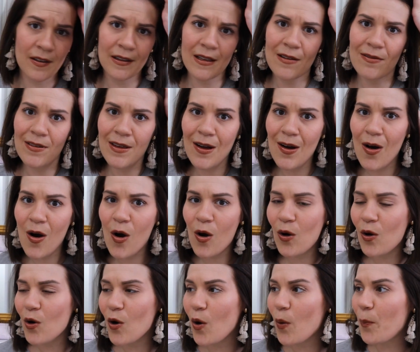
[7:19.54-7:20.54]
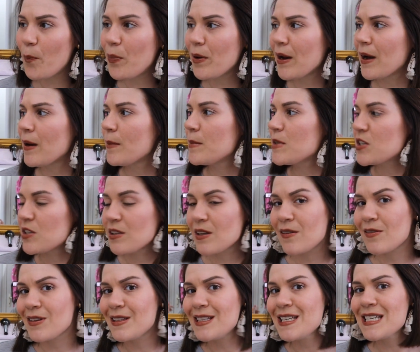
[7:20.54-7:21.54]
Il y en avait encore plein, mais j'en
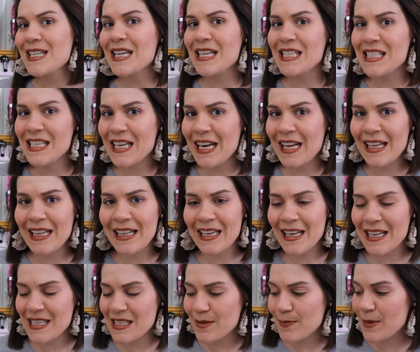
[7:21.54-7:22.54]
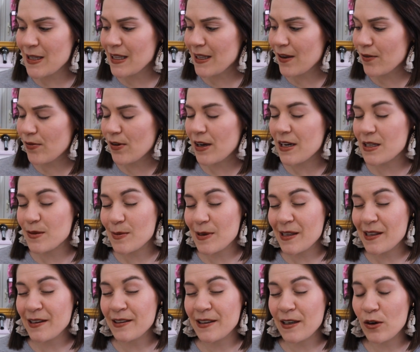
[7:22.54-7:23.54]
avais déjà acheté la, semaine, enfin la
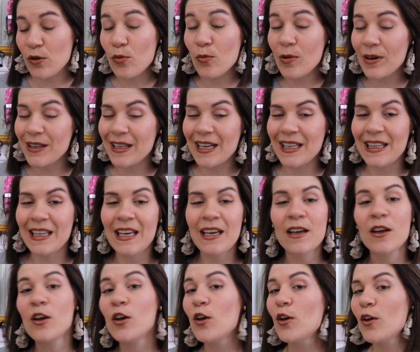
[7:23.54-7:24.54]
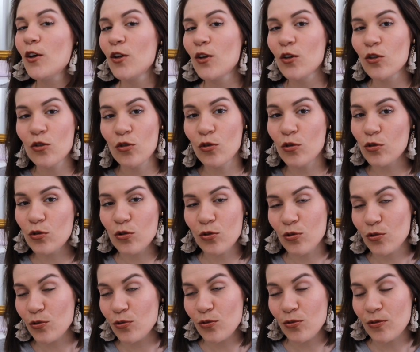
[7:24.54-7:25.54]
semaine dernière, le mois dernier. Donc
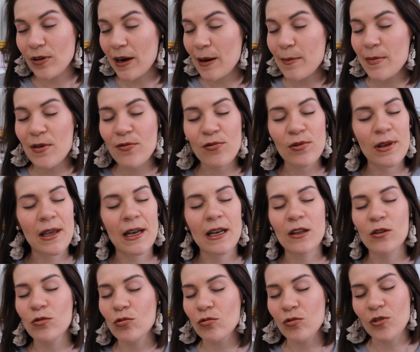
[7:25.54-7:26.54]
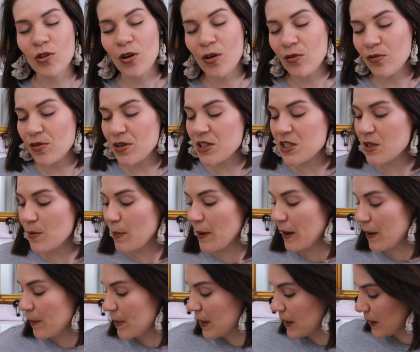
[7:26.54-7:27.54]
euh, voilà, mais faut y aller tout le temps en fait chez
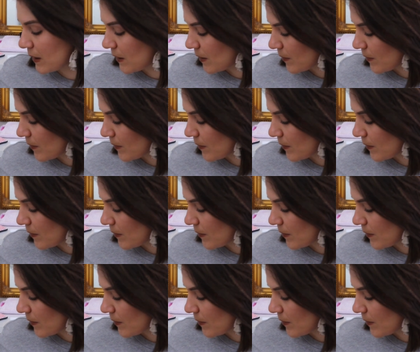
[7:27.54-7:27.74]
Primark.